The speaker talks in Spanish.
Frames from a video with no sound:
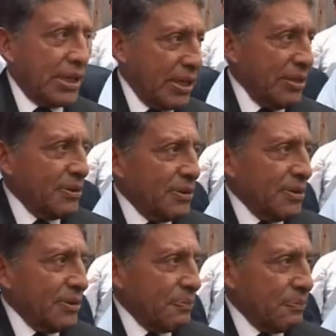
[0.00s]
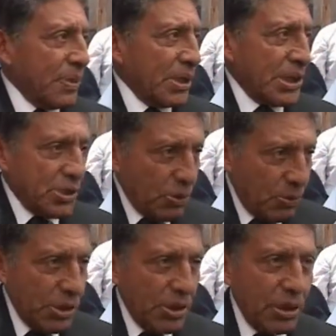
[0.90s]
legal para que se
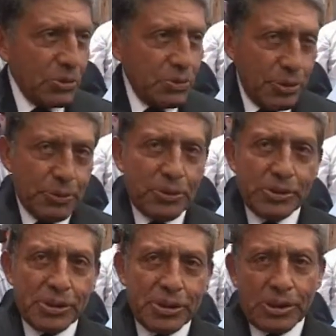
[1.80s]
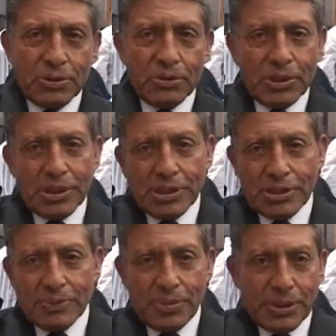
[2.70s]
obligue al cumplimiento del secreto a
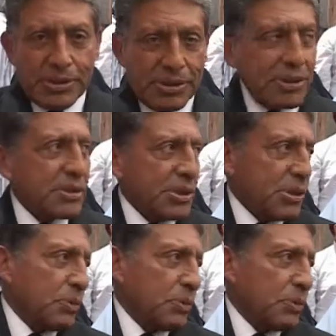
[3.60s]
las empresas que estén